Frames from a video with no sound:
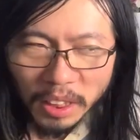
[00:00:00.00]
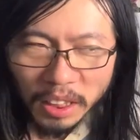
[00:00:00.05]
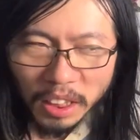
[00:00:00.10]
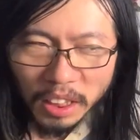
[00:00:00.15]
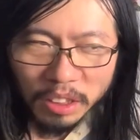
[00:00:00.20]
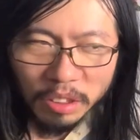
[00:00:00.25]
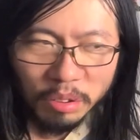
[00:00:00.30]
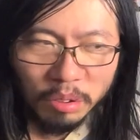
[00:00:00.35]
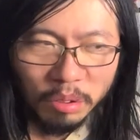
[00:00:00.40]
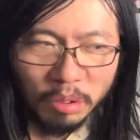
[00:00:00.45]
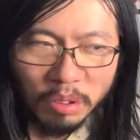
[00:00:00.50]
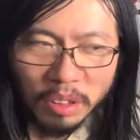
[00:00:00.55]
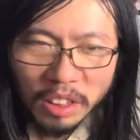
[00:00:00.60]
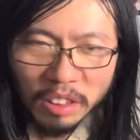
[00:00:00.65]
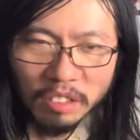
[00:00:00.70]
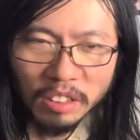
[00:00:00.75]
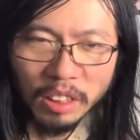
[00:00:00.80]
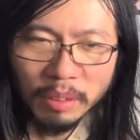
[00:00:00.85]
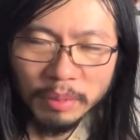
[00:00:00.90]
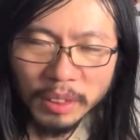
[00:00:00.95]
来週どうな
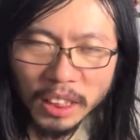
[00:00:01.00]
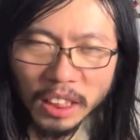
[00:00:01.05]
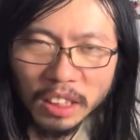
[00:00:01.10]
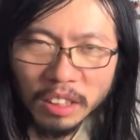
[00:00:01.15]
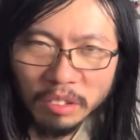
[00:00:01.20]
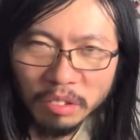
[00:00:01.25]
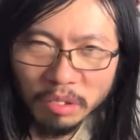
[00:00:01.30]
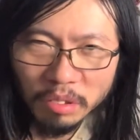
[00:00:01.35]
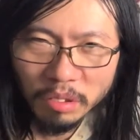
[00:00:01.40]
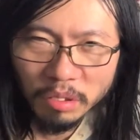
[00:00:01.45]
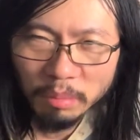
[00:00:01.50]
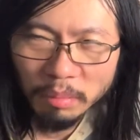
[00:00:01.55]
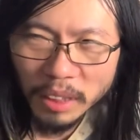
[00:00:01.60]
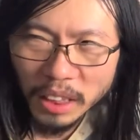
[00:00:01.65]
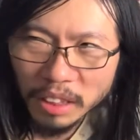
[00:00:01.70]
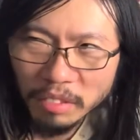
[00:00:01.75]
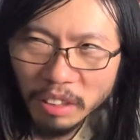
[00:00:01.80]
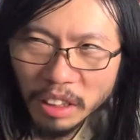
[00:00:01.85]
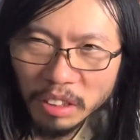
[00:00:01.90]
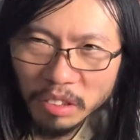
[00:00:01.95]
るんだみたいな、そのい
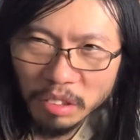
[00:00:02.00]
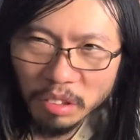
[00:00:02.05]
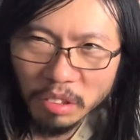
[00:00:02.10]
わゆる